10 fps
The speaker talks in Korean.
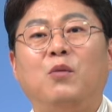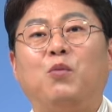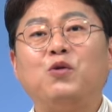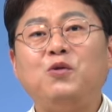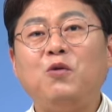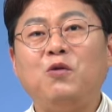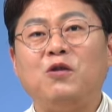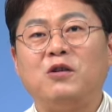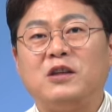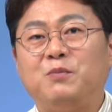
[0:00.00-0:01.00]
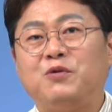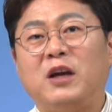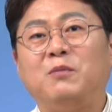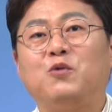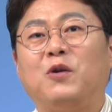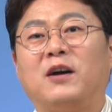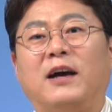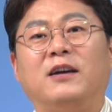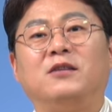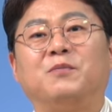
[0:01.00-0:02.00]
보통은 이 프레임 도어
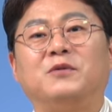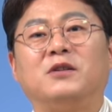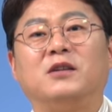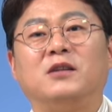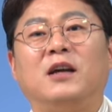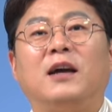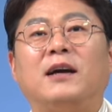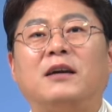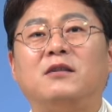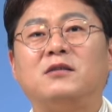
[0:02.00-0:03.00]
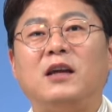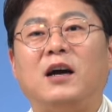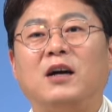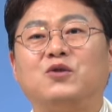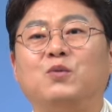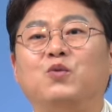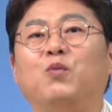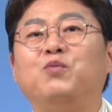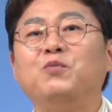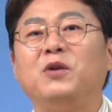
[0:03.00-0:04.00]
라인업들은 가격대가 좀
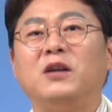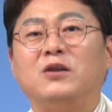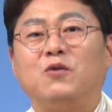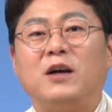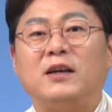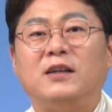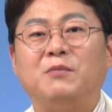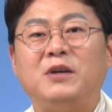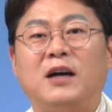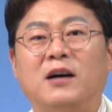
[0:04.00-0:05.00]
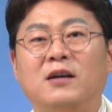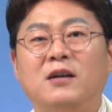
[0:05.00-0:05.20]
높은 편에 속하긴 합니다.